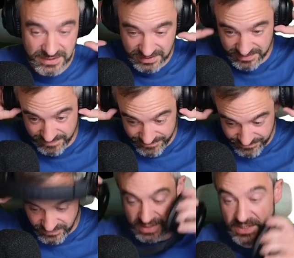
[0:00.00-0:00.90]
Ähm,
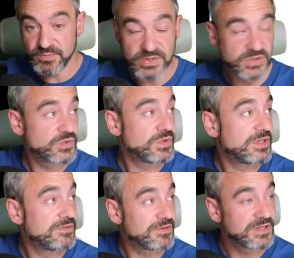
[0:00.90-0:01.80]
ich
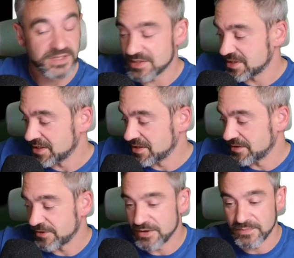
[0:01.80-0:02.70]
persönlich finde das halt
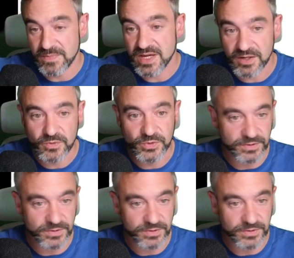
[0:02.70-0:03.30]
einfach mega gut.